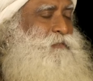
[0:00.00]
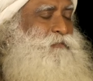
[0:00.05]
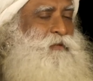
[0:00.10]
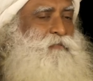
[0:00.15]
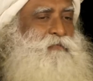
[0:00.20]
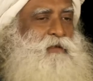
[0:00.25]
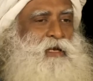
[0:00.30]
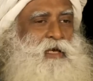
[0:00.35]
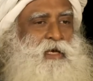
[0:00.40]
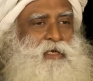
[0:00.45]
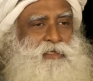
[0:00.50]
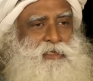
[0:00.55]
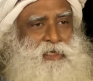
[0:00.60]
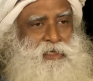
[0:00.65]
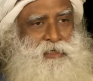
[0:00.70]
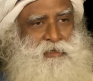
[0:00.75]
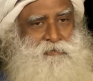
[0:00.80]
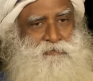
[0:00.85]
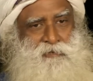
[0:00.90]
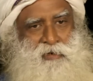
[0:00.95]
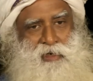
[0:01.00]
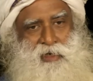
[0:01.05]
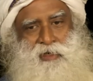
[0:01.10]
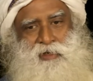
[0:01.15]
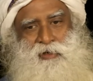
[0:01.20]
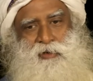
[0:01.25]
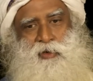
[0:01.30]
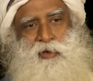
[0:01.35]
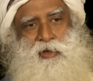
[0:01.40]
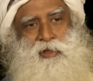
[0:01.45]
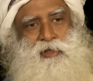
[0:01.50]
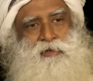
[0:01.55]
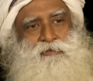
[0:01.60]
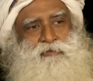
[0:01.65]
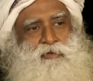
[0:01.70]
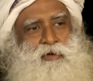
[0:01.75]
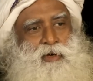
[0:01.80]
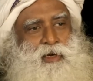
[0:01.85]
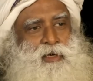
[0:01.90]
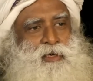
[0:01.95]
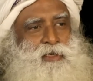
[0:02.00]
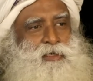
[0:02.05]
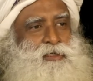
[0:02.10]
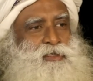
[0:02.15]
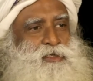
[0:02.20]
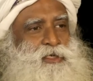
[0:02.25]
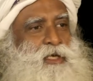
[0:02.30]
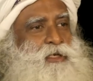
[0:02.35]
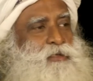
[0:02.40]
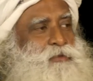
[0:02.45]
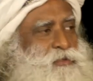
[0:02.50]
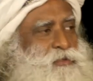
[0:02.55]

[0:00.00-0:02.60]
వారిని వెనక్కు పంపడం లేదా మరేదో చేయడమో